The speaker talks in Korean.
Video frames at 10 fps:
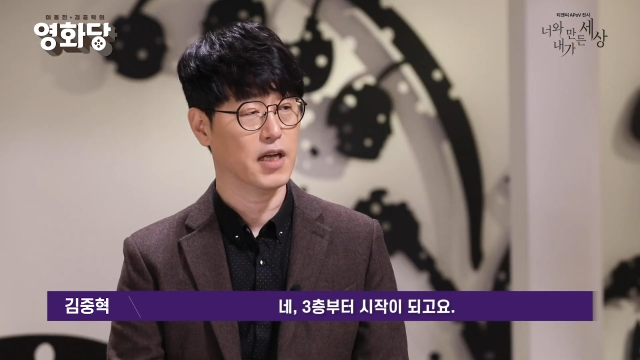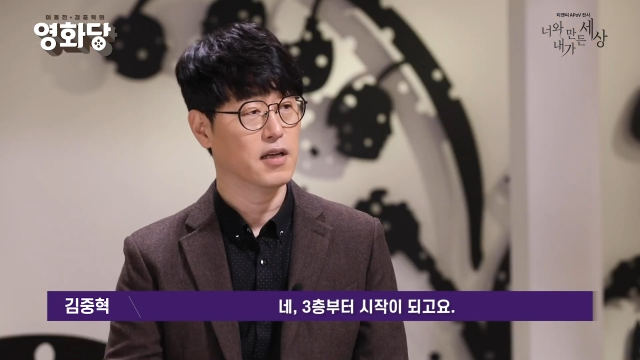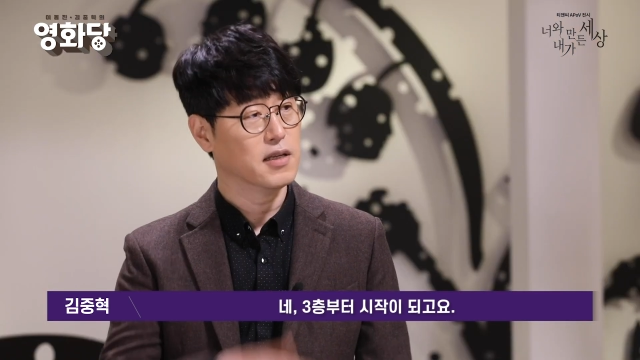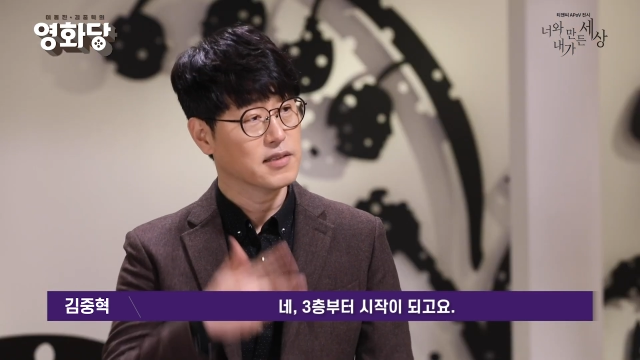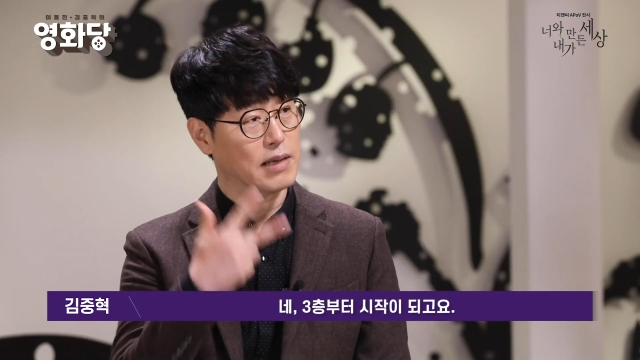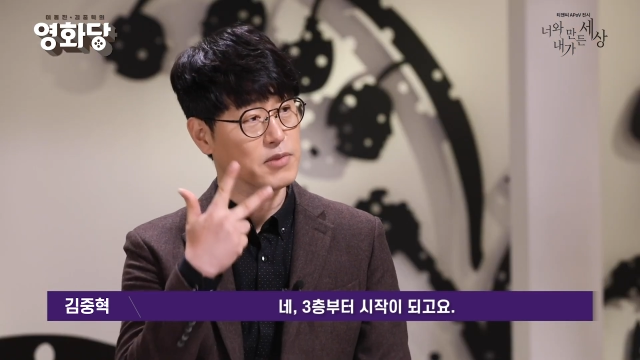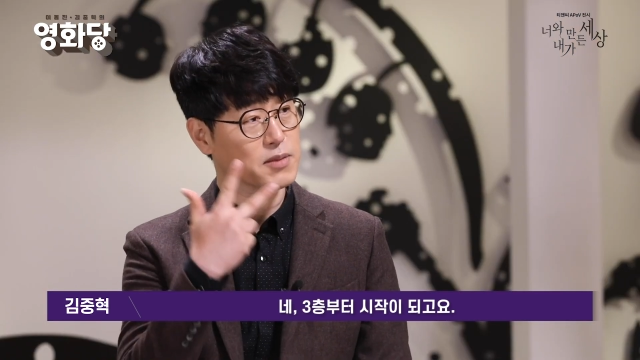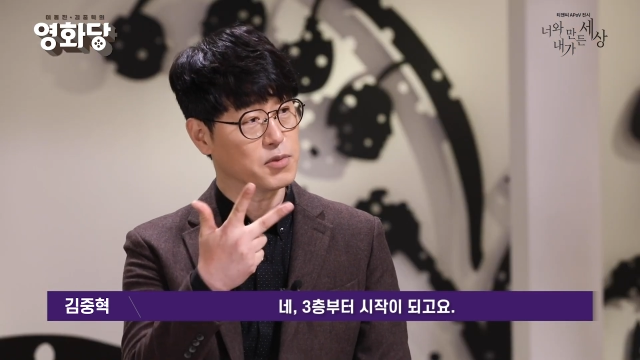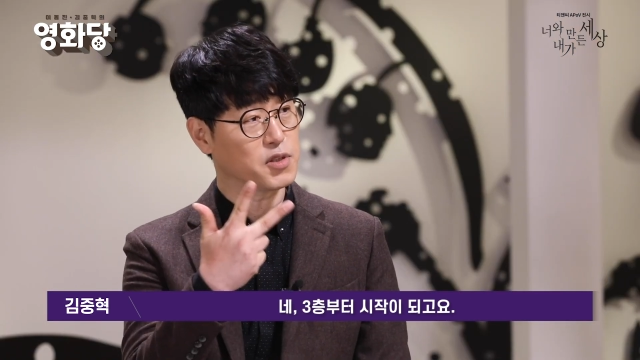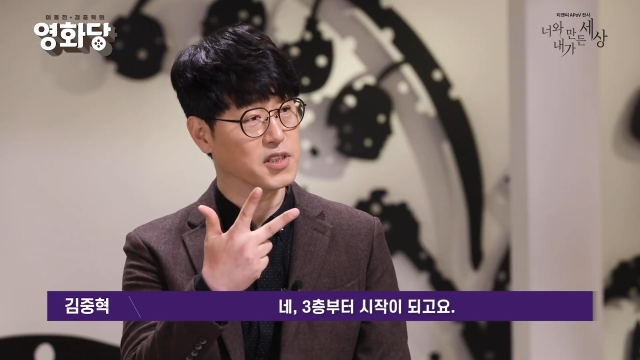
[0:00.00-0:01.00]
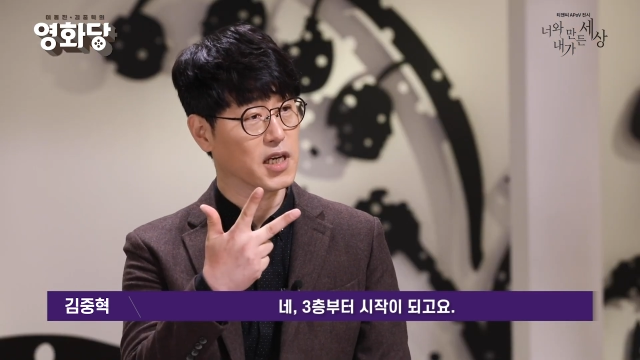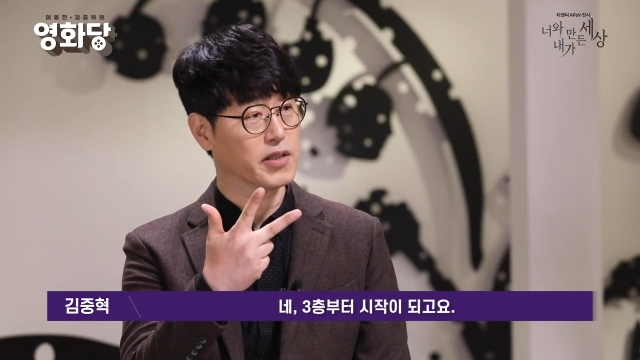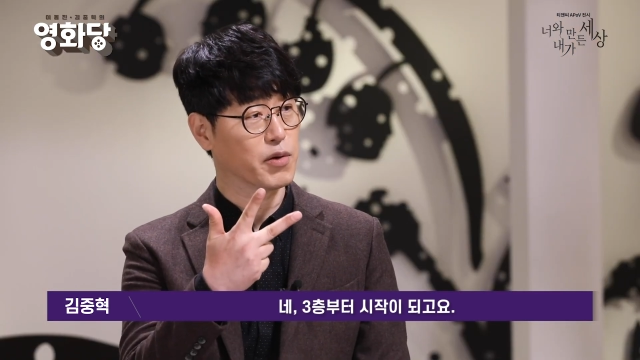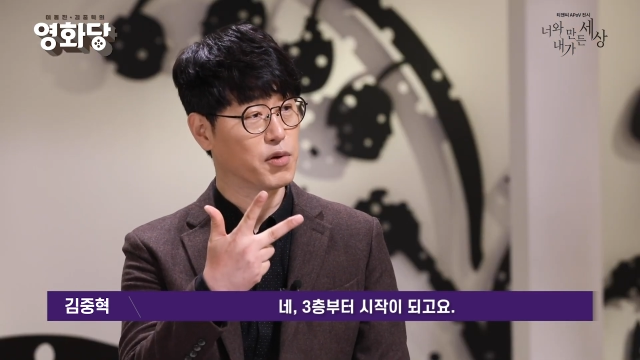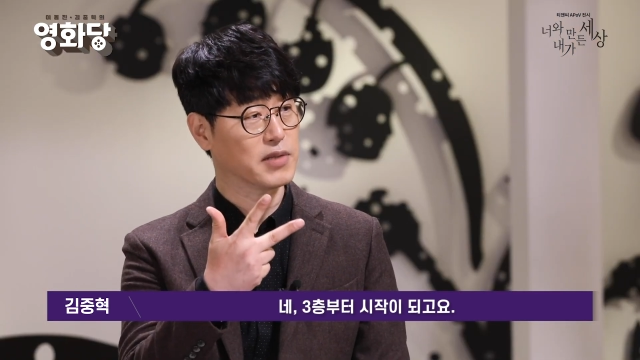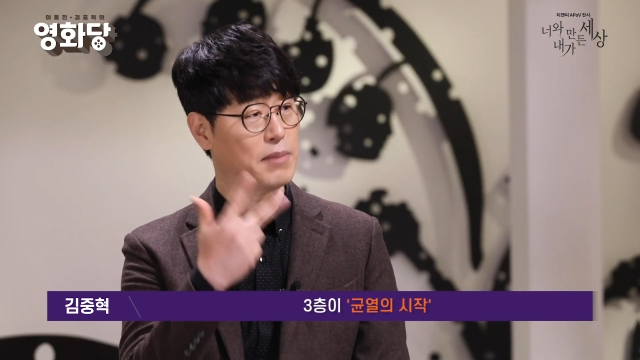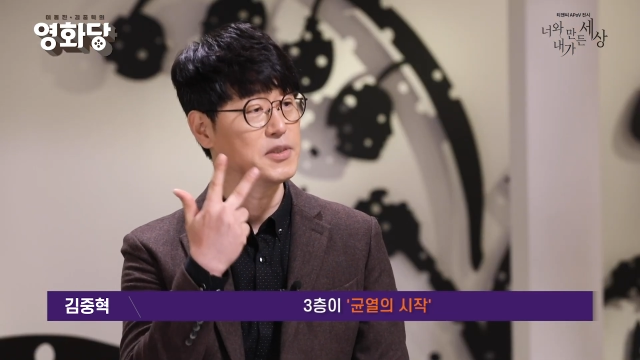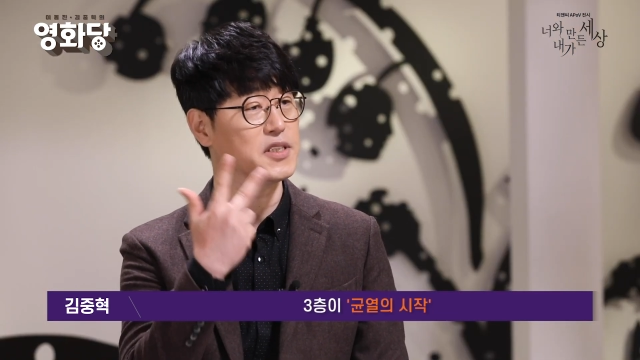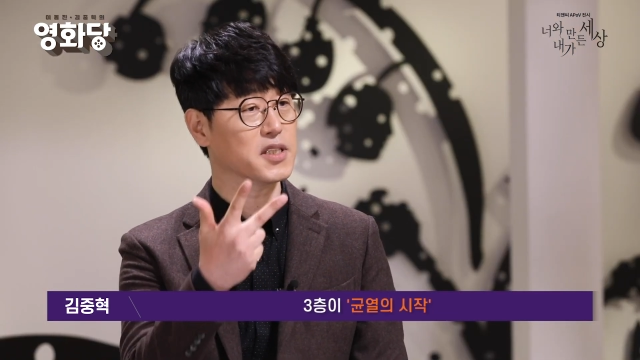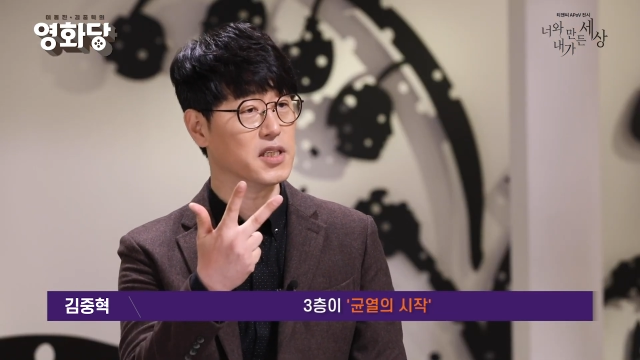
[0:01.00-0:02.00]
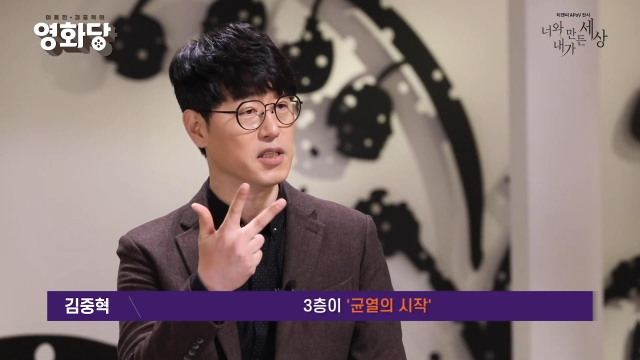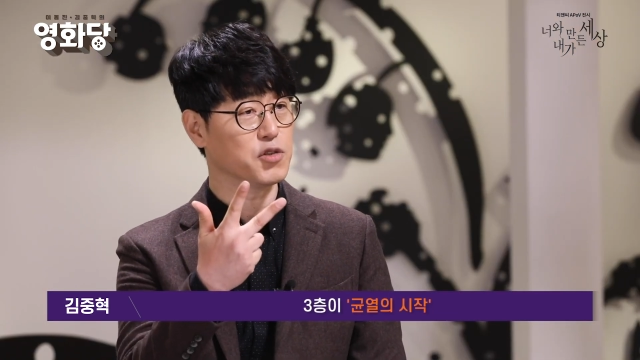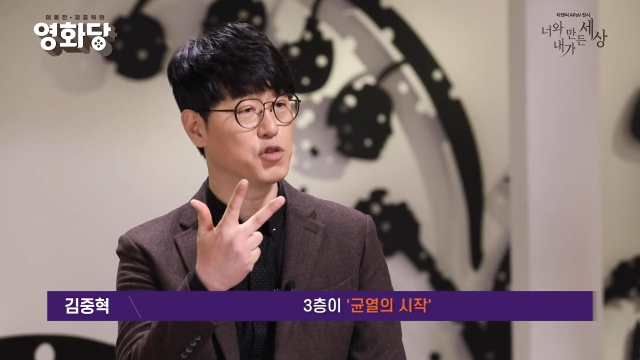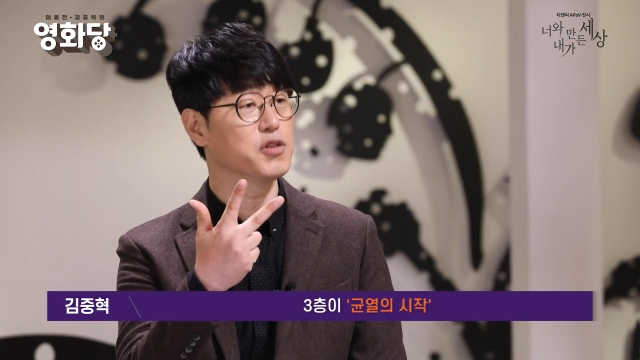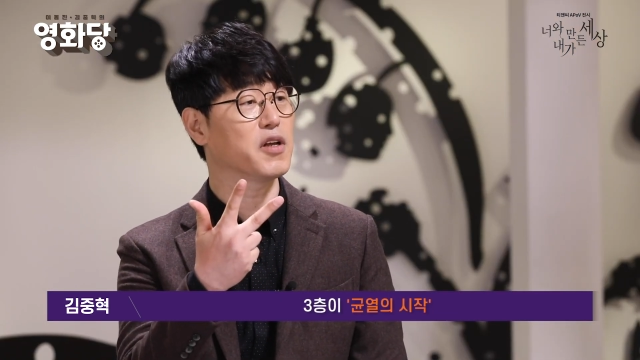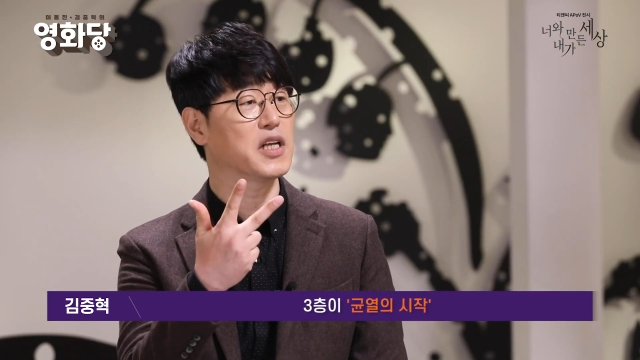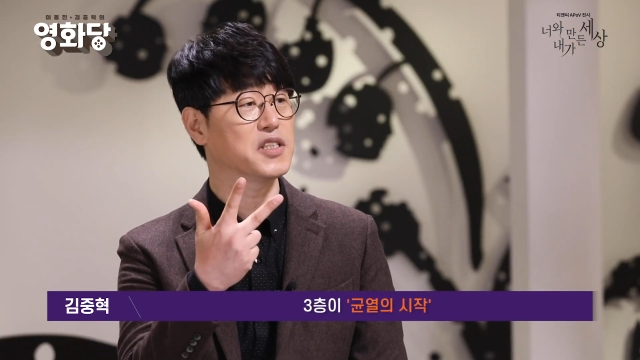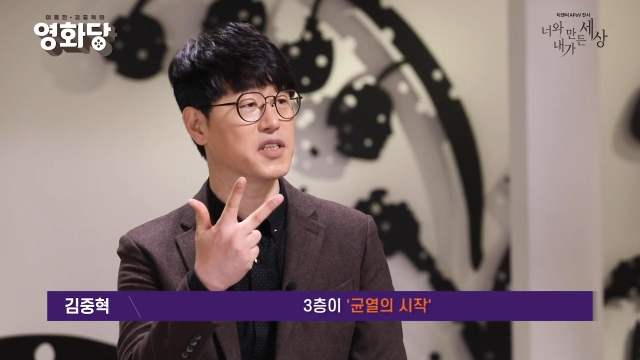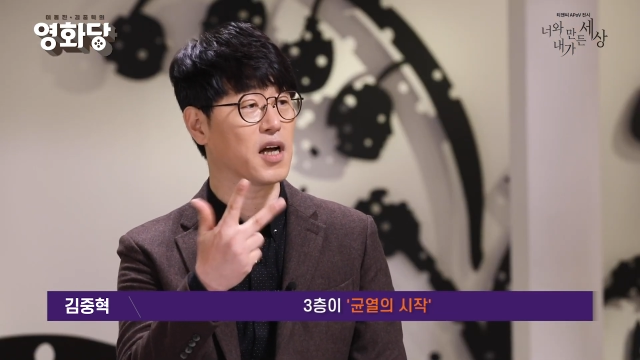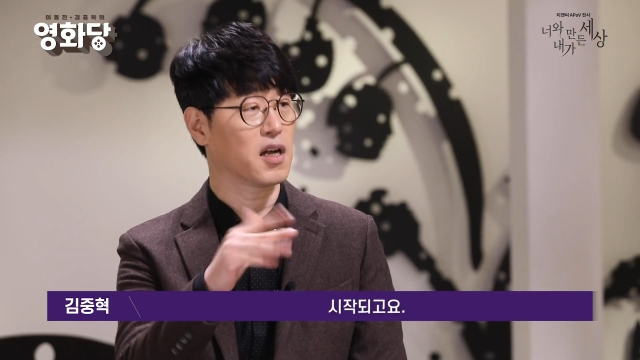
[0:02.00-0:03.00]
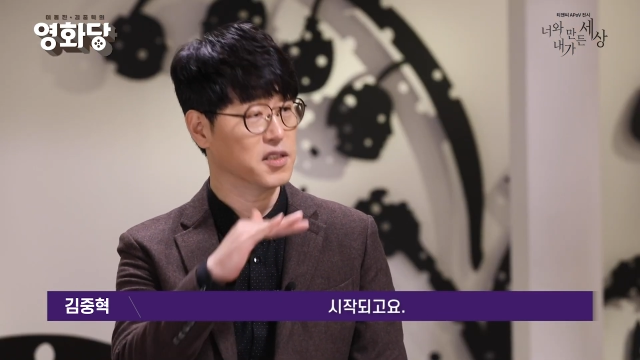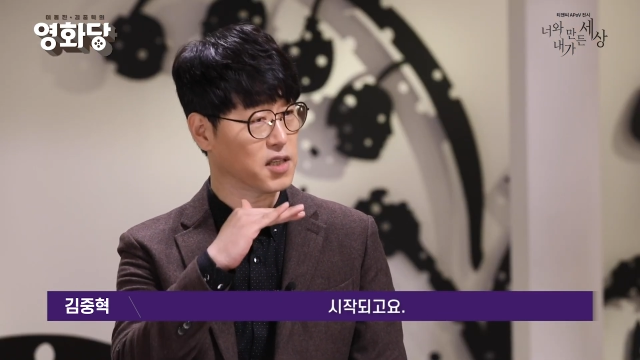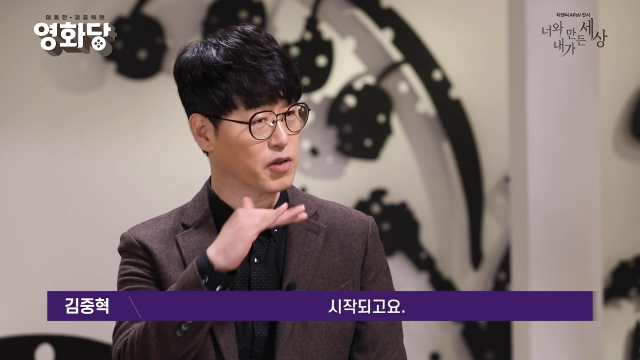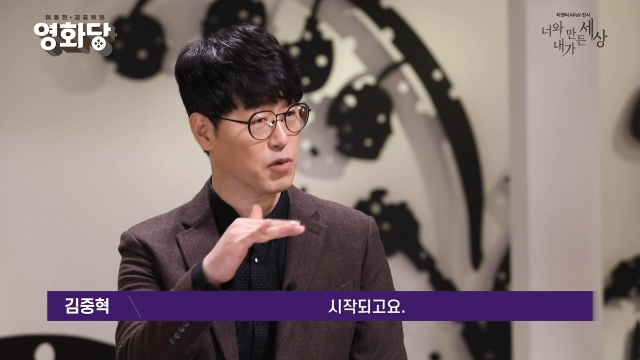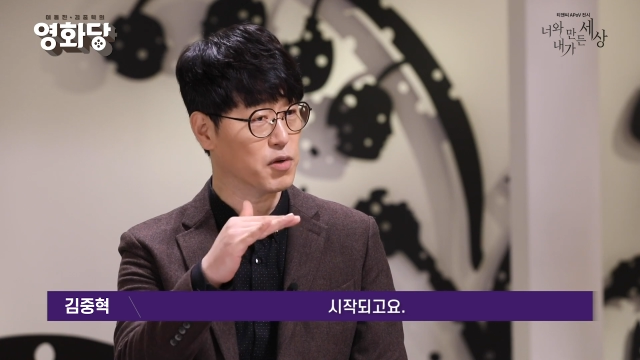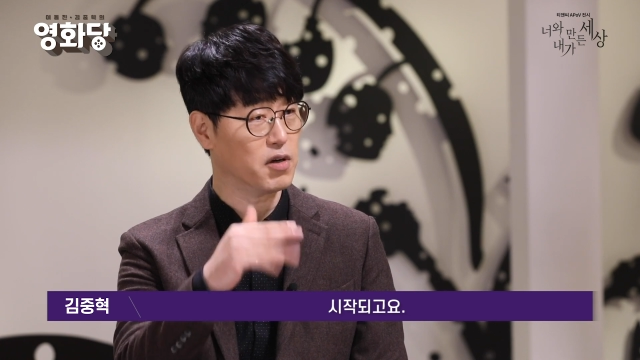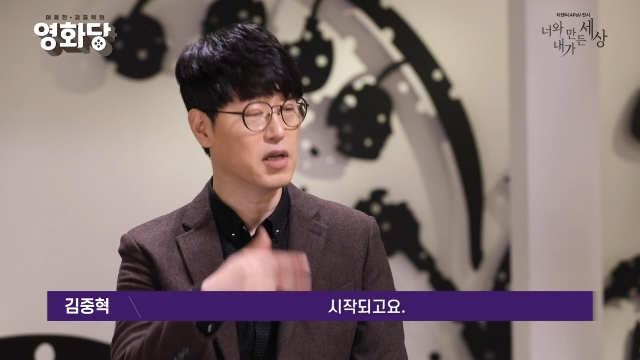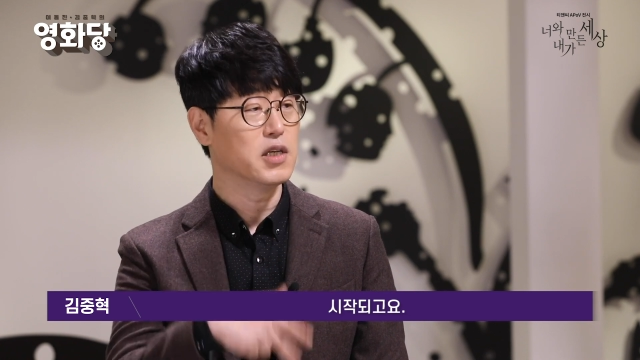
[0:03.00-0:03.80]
네, 3층부터 시작이 되고요. 3층이 균열의 시작되고요.